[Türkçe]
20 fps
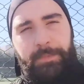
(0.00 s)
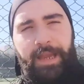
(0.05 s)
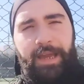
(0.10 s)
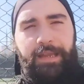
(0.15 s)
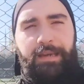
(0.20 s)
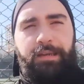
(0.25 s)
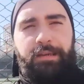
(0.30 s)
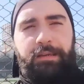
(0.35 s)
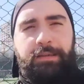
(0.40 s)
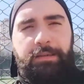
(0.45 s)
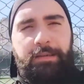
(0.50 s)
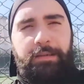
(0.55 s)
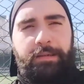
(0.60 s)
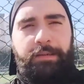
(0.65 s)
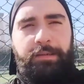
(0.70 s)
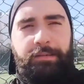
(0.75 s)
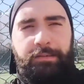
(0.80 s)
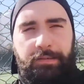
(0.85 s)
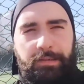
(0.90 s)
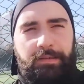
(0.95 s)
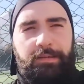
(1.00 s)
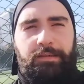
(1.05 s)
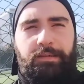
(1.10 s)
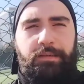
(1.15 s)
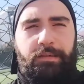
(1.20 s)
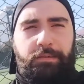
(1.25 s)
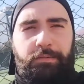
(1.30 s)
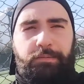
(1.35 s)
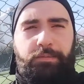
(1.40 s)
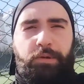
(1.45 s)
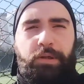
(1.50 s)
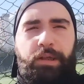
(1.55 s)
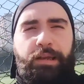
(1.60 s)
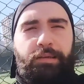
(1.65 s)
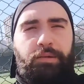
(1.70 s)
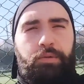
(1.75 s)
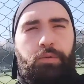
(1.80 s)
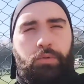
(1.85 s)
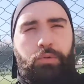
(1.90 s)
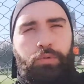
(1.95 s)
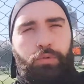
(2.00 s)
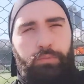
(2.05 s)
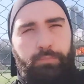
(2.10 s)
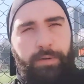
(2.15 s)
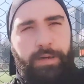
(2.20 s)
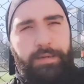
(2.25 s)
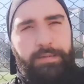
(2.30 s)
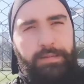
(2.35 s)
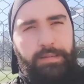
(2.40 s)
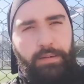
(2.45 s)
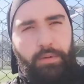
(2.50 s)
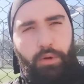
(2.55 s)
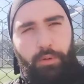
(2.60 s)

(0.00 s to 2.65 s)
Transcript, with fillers: Yani kısacası yerde yoğunluk varsa